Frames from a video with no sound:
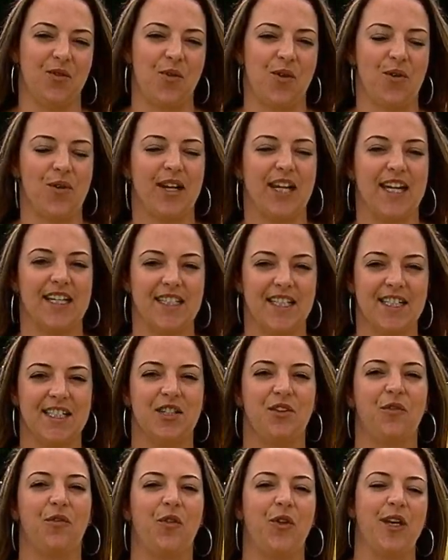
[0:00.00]
com a Orquestra
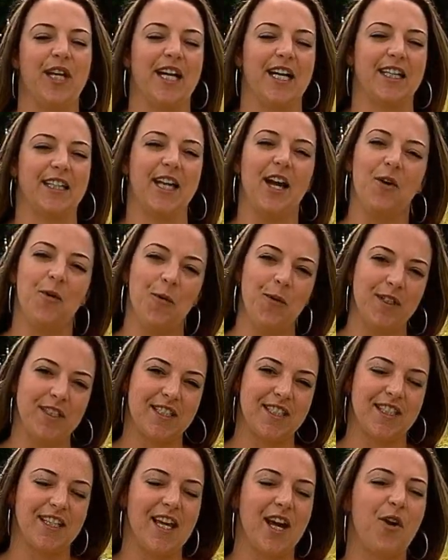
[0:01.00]
Sinfônica da
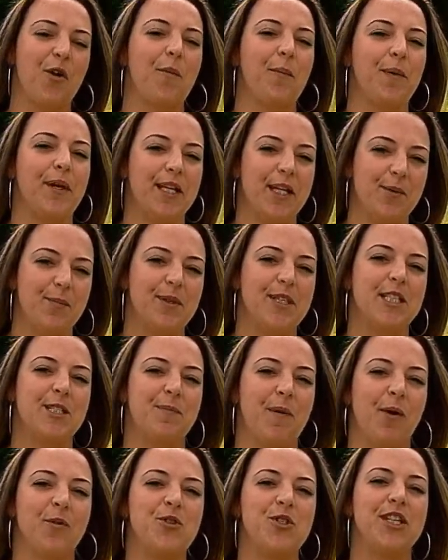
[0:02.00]
UX e a Companhia
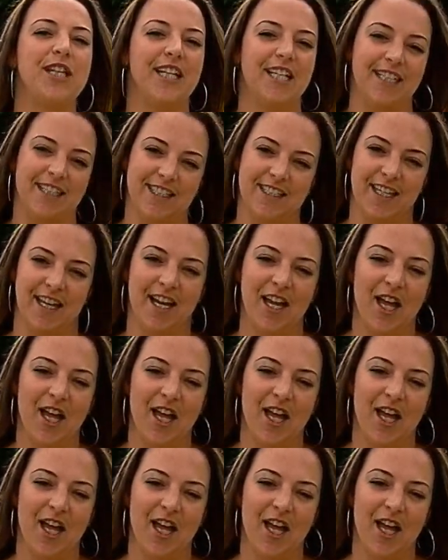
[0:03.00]
Municipal de Dança.